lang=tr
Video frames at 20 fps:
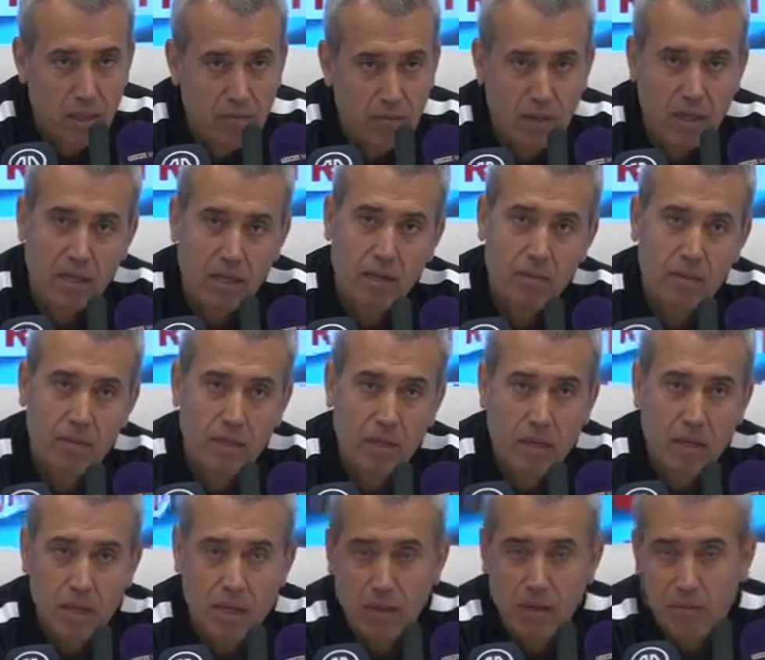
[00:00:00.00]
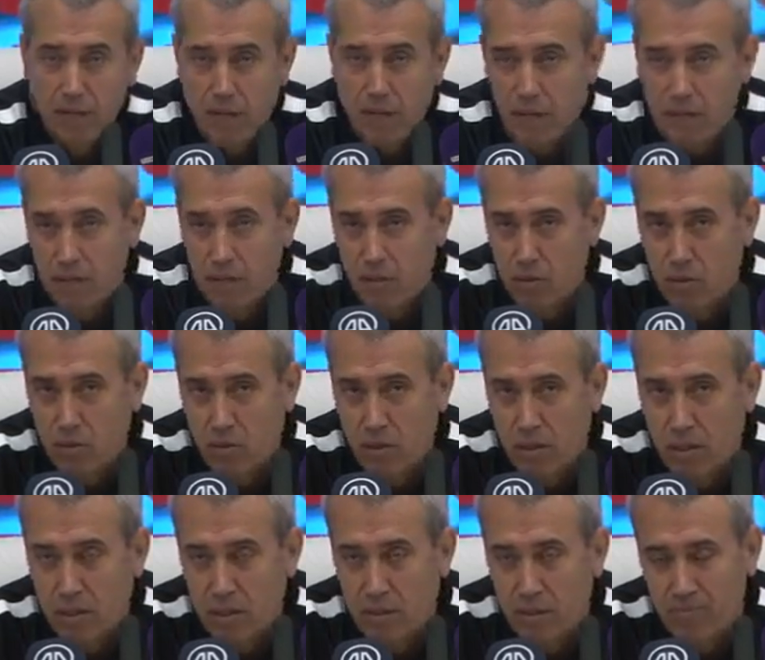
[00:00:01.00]
var hakemin karar verdiğini
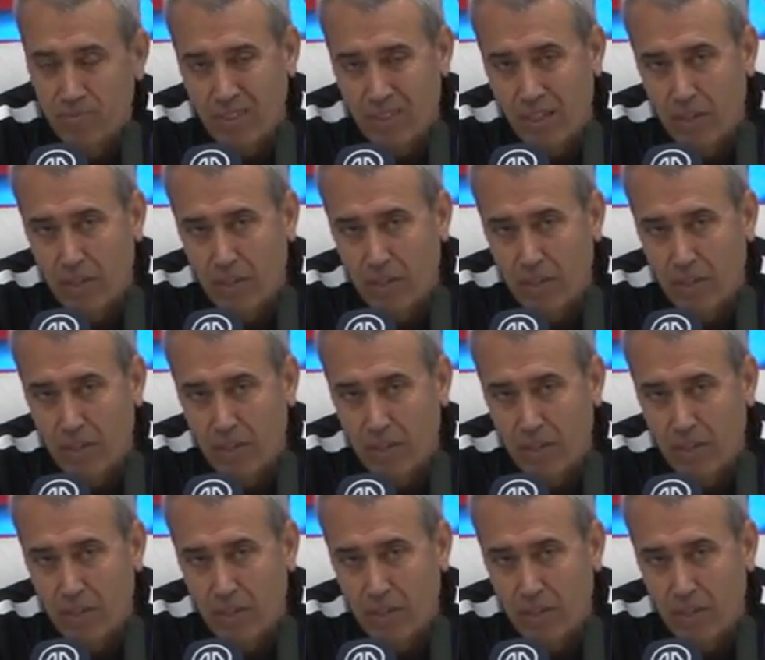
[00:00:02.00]
söyledi.